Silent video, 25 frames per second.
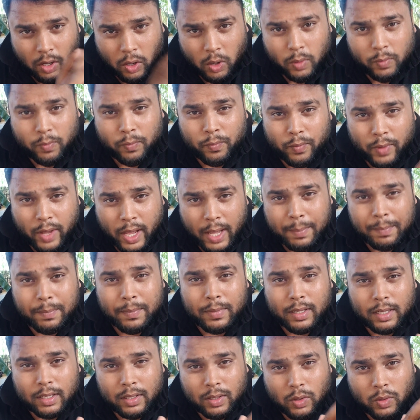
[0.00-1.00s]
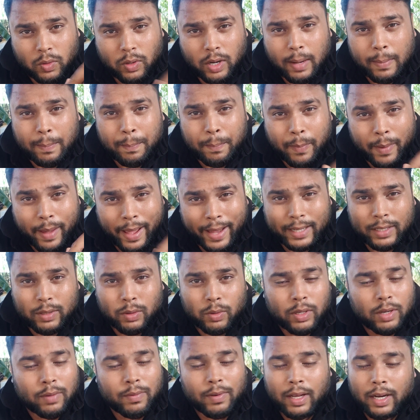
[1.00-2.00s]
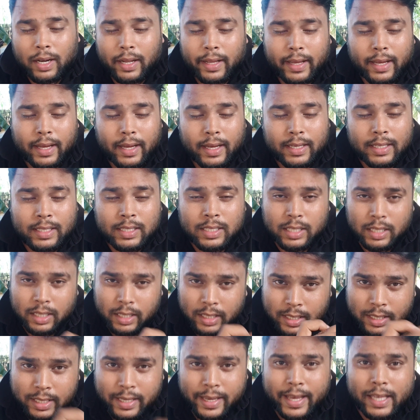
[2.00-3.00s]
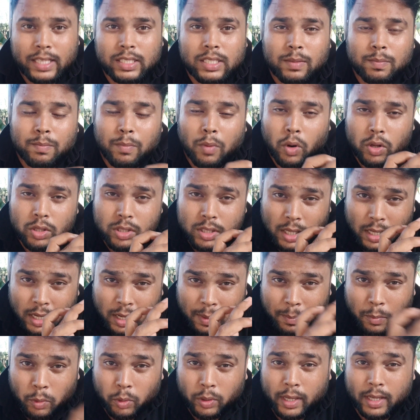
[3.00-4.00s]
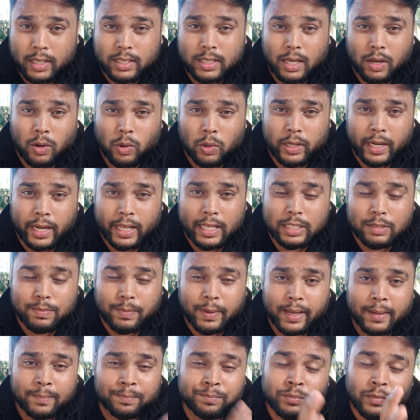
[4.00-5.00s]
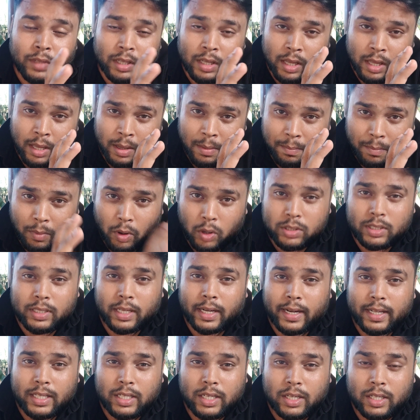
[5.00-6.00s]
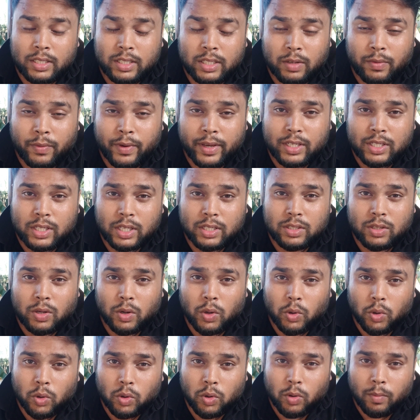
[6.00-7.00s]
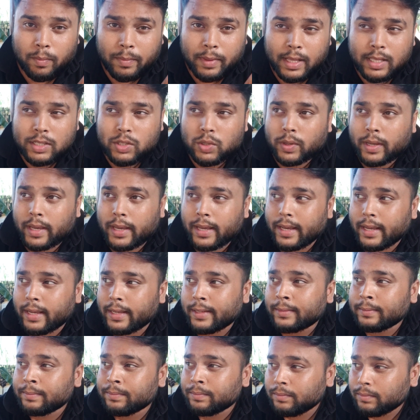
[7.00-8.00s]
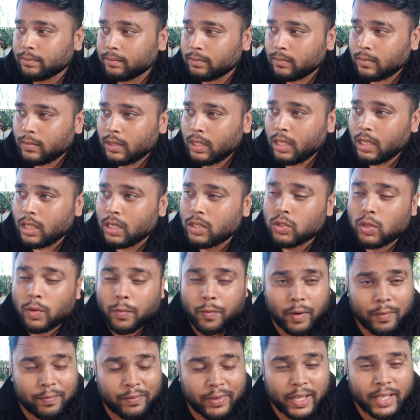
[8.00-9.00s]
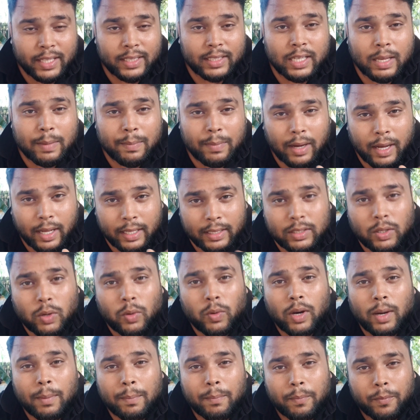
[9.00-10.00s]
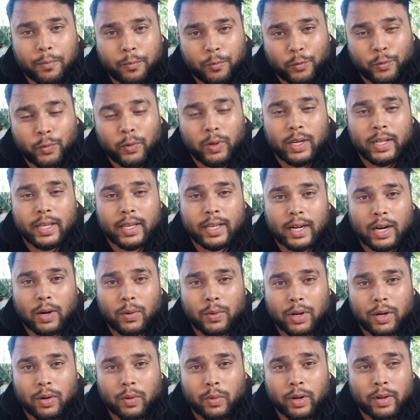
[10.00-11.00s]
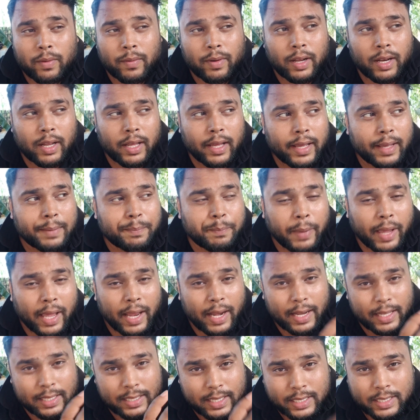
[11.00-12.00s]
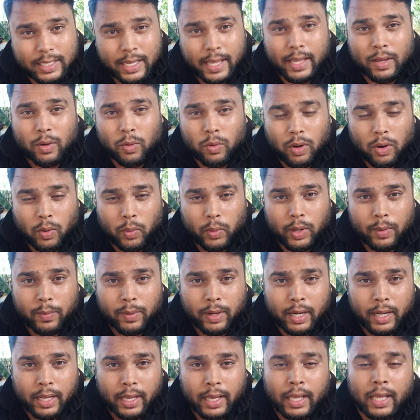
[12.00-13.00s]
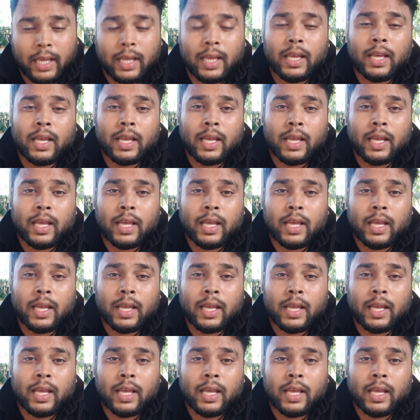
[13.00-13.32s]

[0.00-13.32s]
ऑफ फेब गोवा पैक्ड होने वाला है गाइज यस बहुत सारी बुकिंग्स हैं होटल्स में बहुत सारे रिजर्वेशंस लोगों को मिल चुके हैं सो so, फिफ्टीन के बाद गोवा फुली क्राउडेड होने वाला है पहले जैसा ही गोवा होने वाला है